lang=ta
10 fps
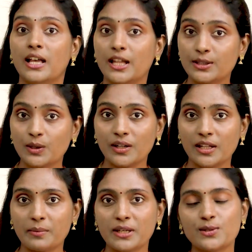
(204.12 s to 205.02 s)

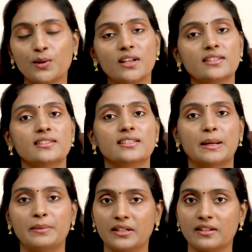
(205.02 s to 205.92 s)
எரித்ரோடெர்மிக் சோரியாசிஸ்
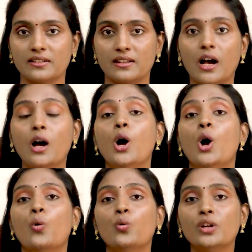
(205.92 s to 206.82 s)
அப்படின்றது தான்
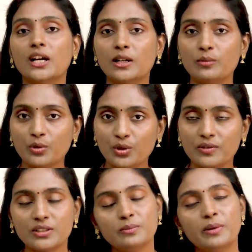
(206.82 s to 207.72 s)
உடல்
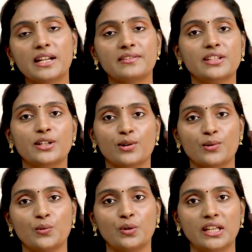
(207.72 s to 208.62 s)
முழுவதும் பரவி
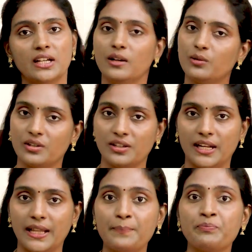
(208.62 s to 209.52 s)
இருக்கக்கூடிய ஒரு
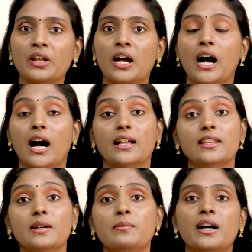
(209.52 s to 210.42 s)
நிலை
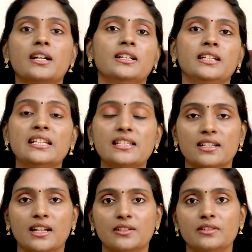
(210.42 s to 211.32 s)
அதிகமான
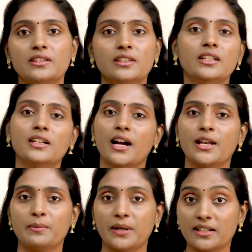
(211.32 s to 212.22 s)
எரிச்சல் அதாவது தீ
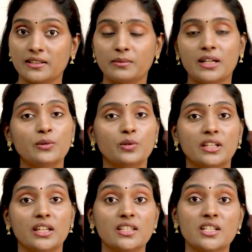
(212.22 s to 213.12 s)
காயம் பட்டது மாதிரி ஒரு
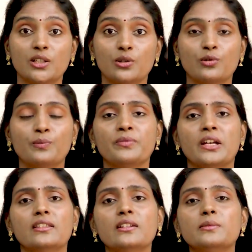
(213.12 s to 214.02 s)
எரிச்சல் இருக்கும்
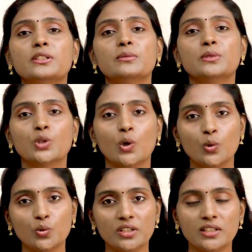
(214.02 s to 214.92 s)
திரும்ப திரும்ப
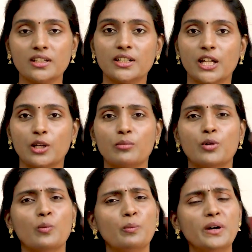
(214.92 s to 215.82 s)
தோல் உதிர்ந்துக்கிட்டே இருக்கும்
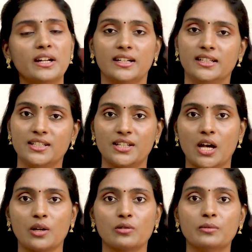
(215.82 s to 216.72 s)
ரொம்ப
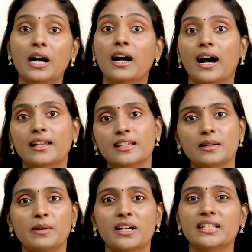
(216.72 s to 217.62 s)
ரெட்டிஷாக இருக்கும்
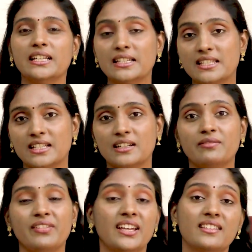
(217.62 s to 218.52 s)
அதிகமான எரிச்சல்
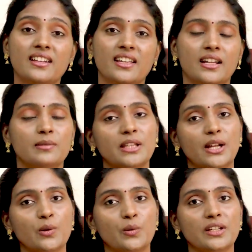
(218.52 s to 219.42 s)
வேதனையெல்லாம்
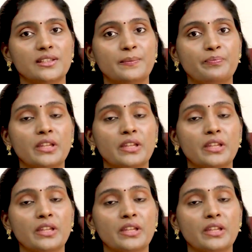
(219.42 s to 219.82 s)
தரக்கூடியது